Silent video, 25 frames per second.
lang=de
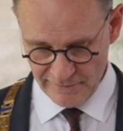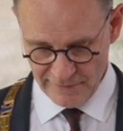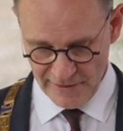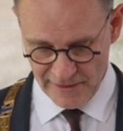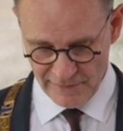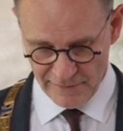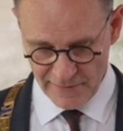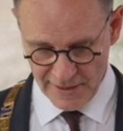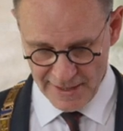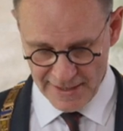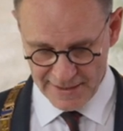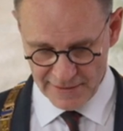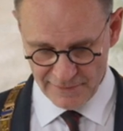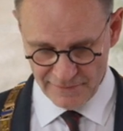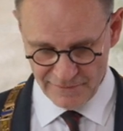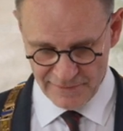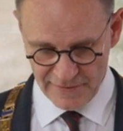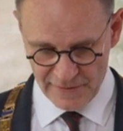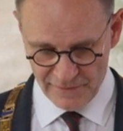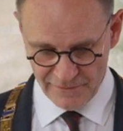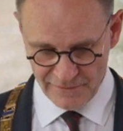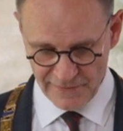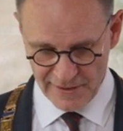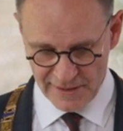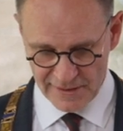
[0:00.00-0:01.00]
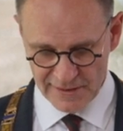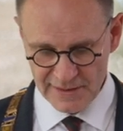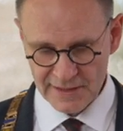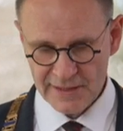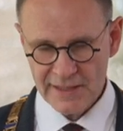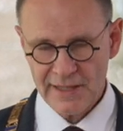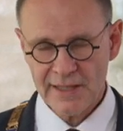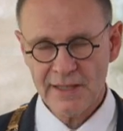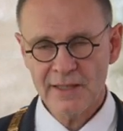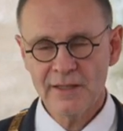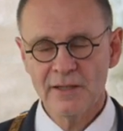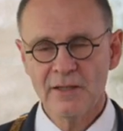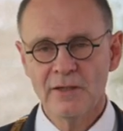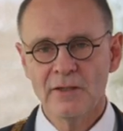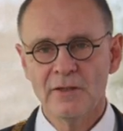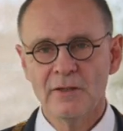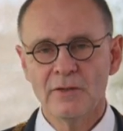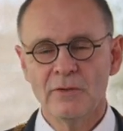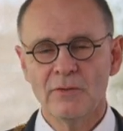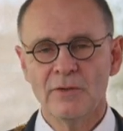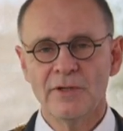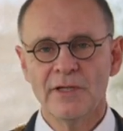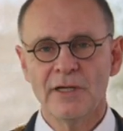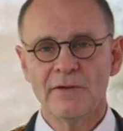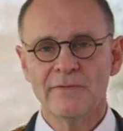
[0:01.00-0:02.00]
weil wir eine vielfältige
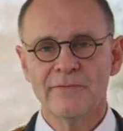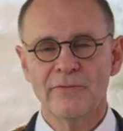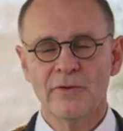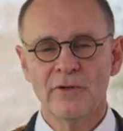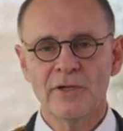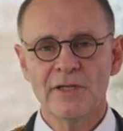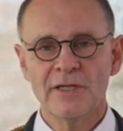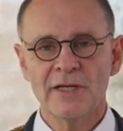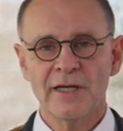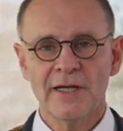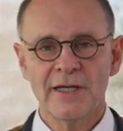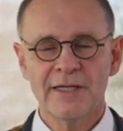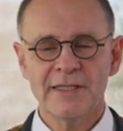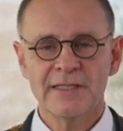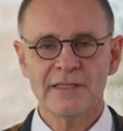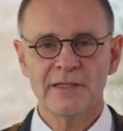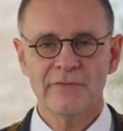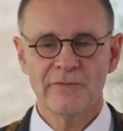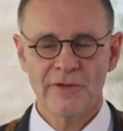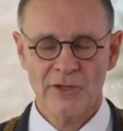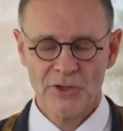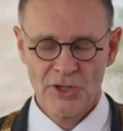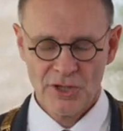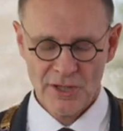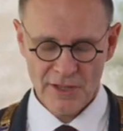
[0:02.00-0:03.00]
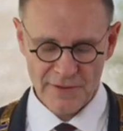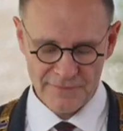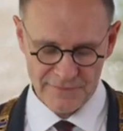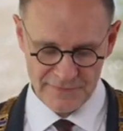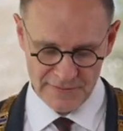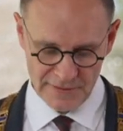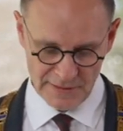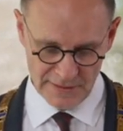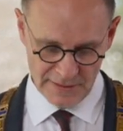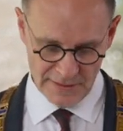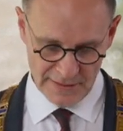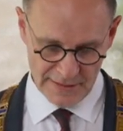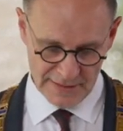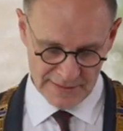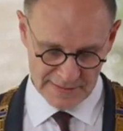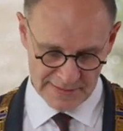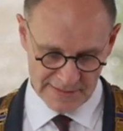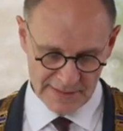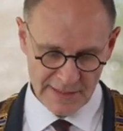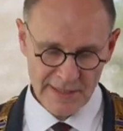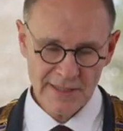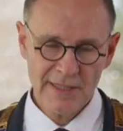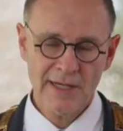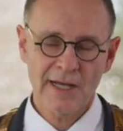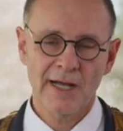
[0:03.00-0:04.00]
und erfolgreiche Wirtschaft in
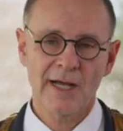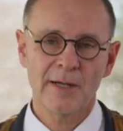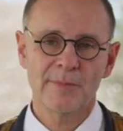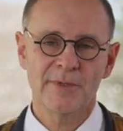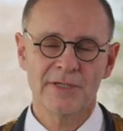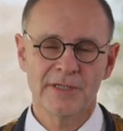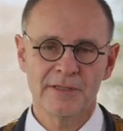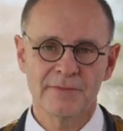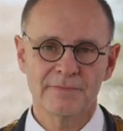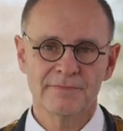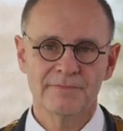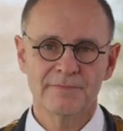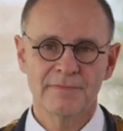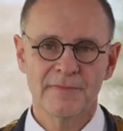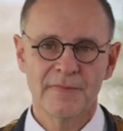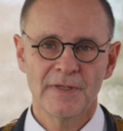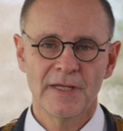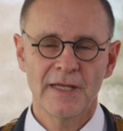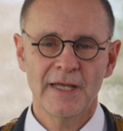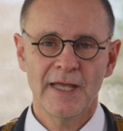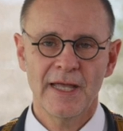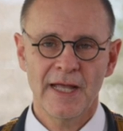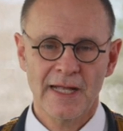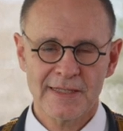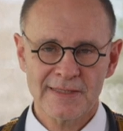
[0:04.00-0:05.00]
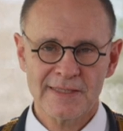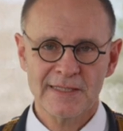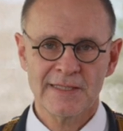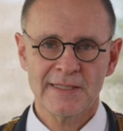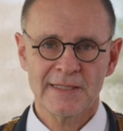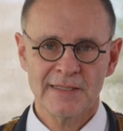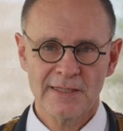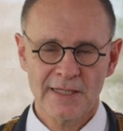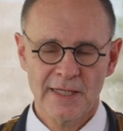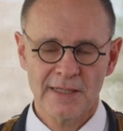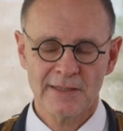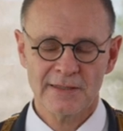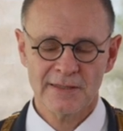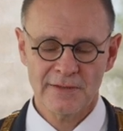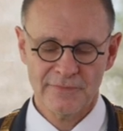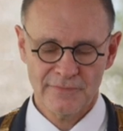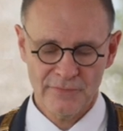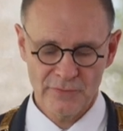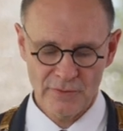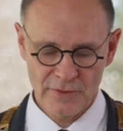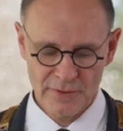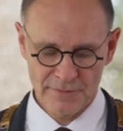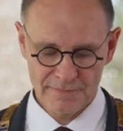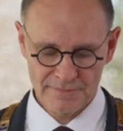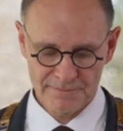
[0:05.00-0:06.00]
Singen haben. Herzlichen Dank
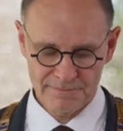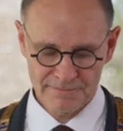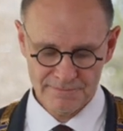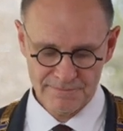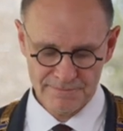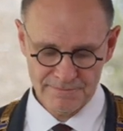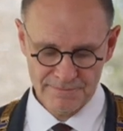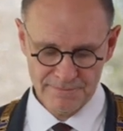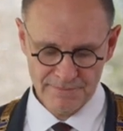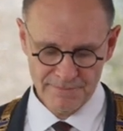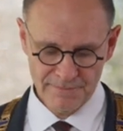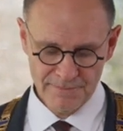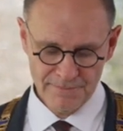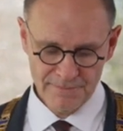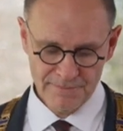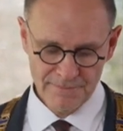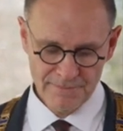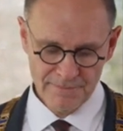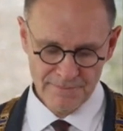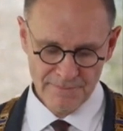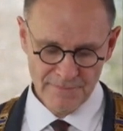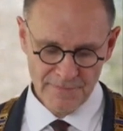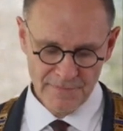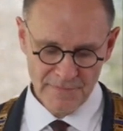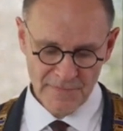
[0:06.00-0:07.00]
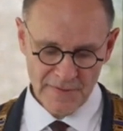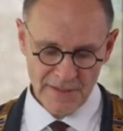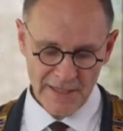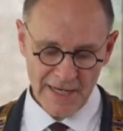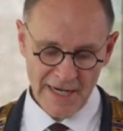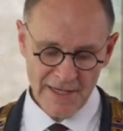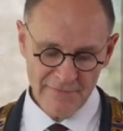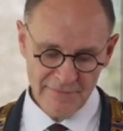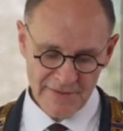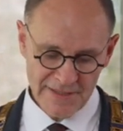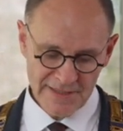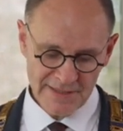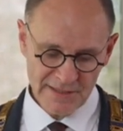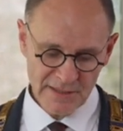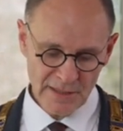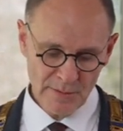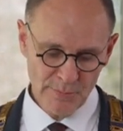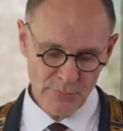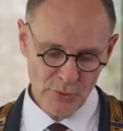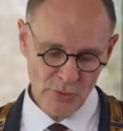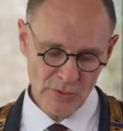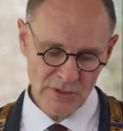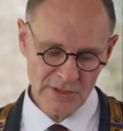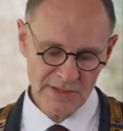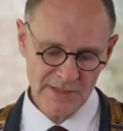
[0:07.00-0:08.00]
dafür. Ein wichtiger
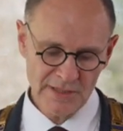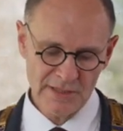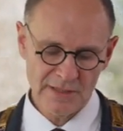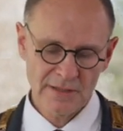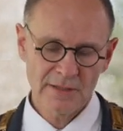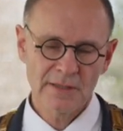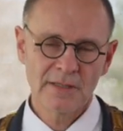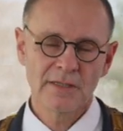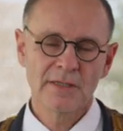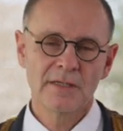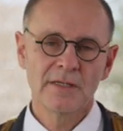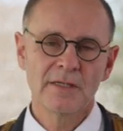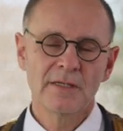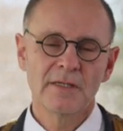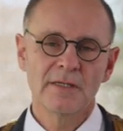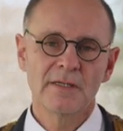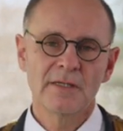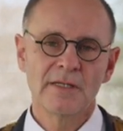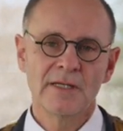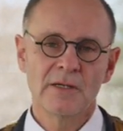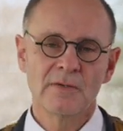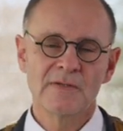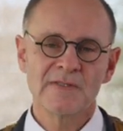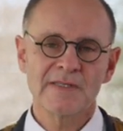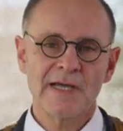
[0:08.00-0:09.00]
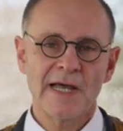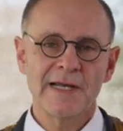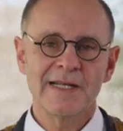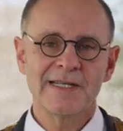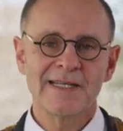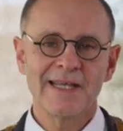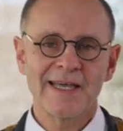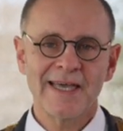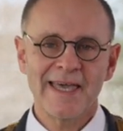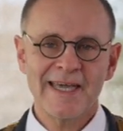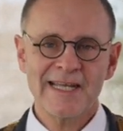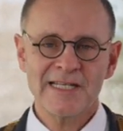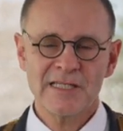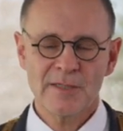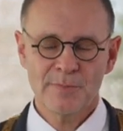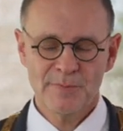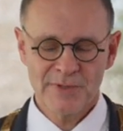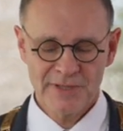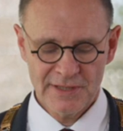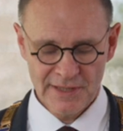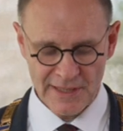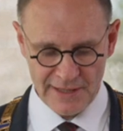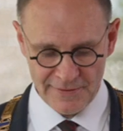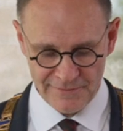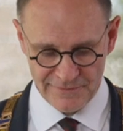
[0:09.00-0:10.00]
Punkt, der uns alle direkt
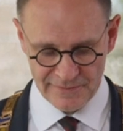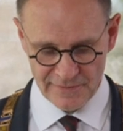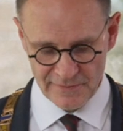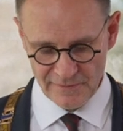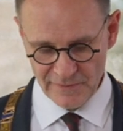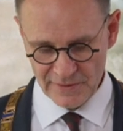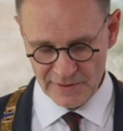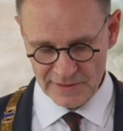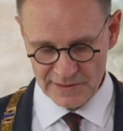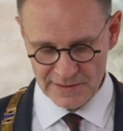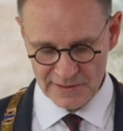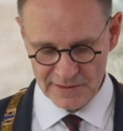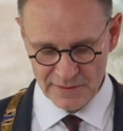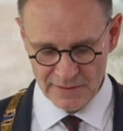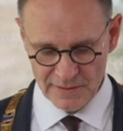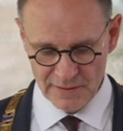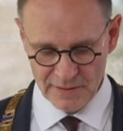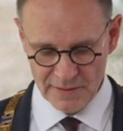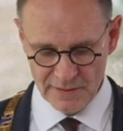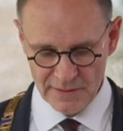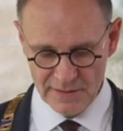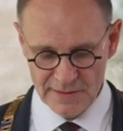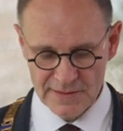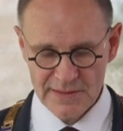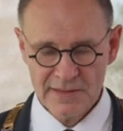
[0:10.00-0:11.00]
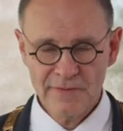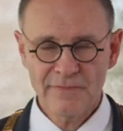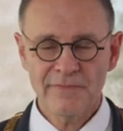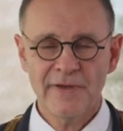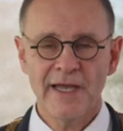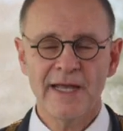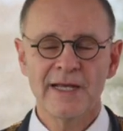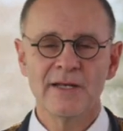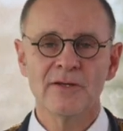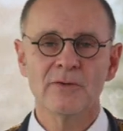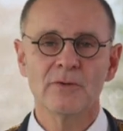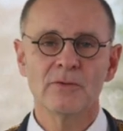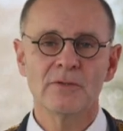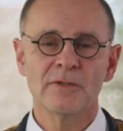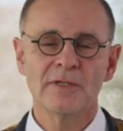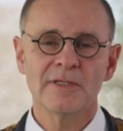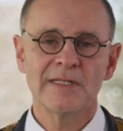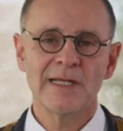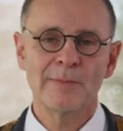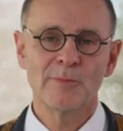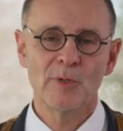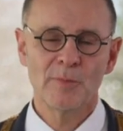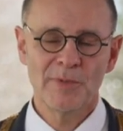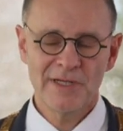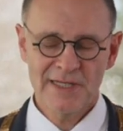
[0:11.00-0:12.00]
betreffen wird, ist die Veränderung
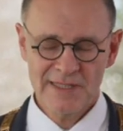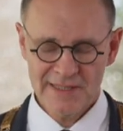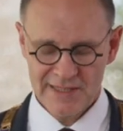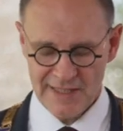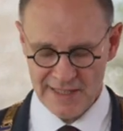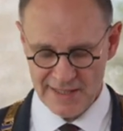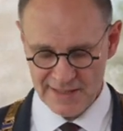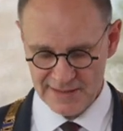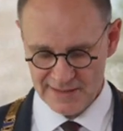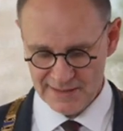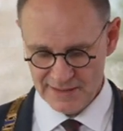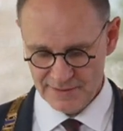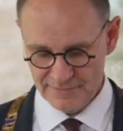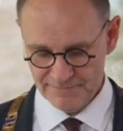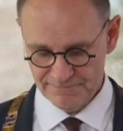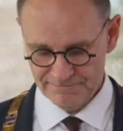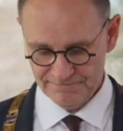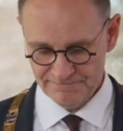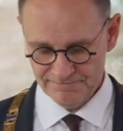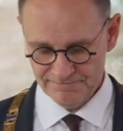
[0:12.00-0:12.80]
der Mobilität.